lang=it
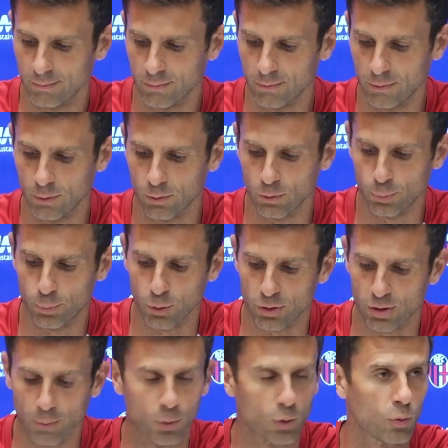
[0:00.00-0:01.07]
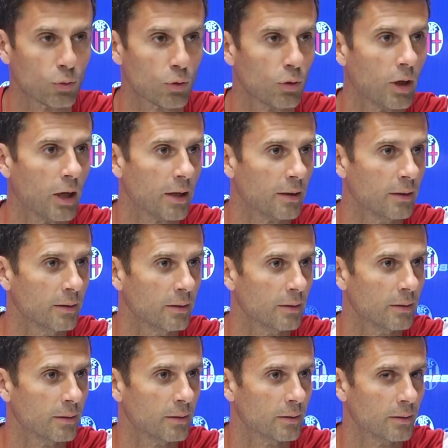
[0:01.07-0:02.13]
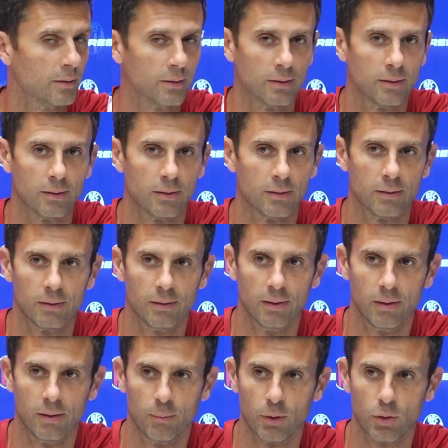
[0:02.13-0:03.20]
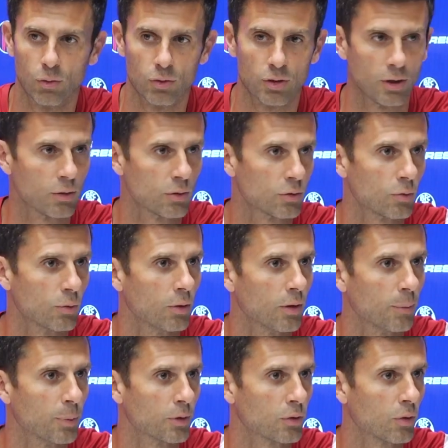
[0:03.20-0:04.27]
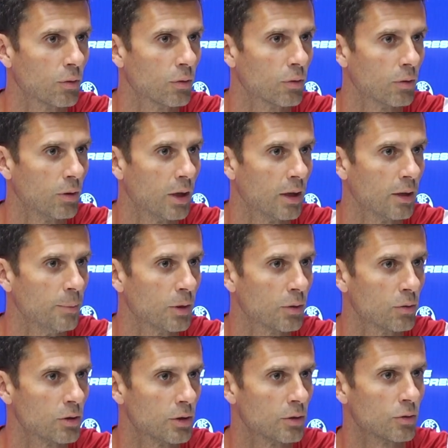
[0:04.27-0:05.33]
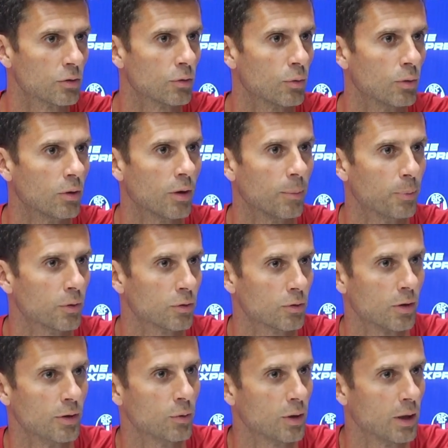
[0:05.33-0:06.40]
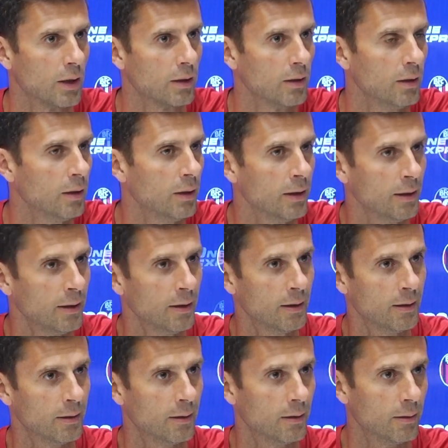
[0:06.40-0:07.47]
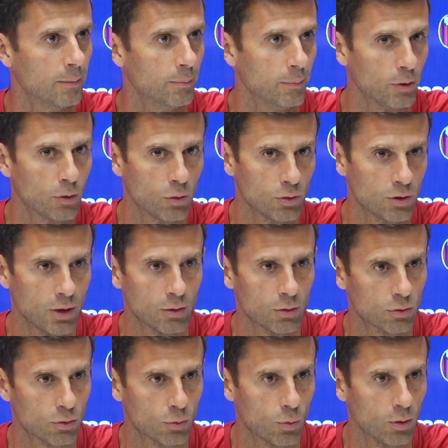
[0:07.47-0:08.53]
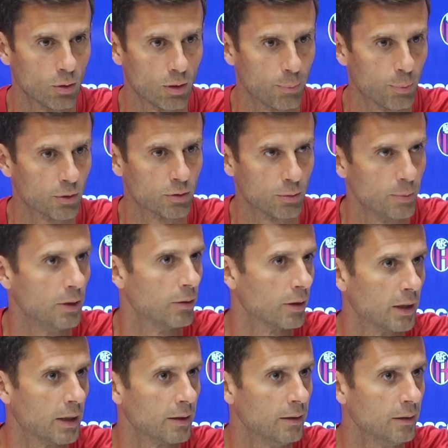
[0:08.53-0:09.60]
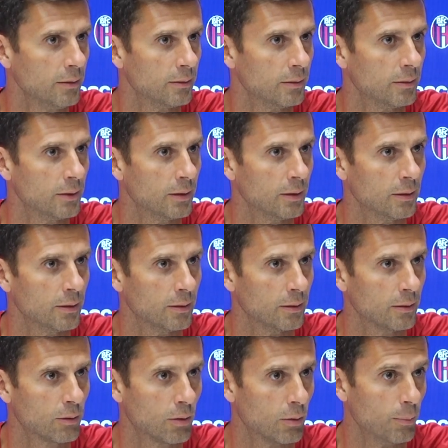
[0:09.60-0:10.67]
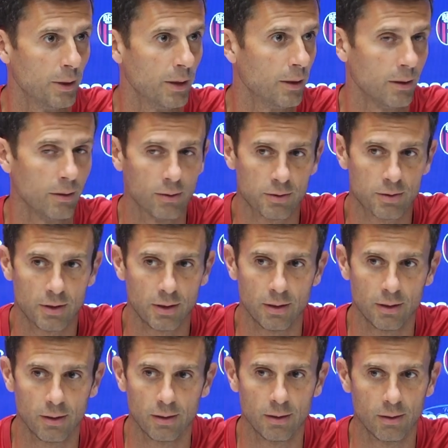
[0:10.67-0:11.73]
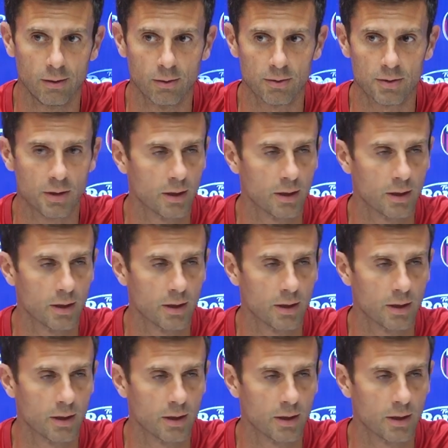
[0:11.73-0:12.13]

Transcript: non possiamo controllare. Eh, mi concentro su quello che posso controllare, mi concentro su quello che posso aiutare, mi concentro su quello che posso migliorare come i nostri, i nostri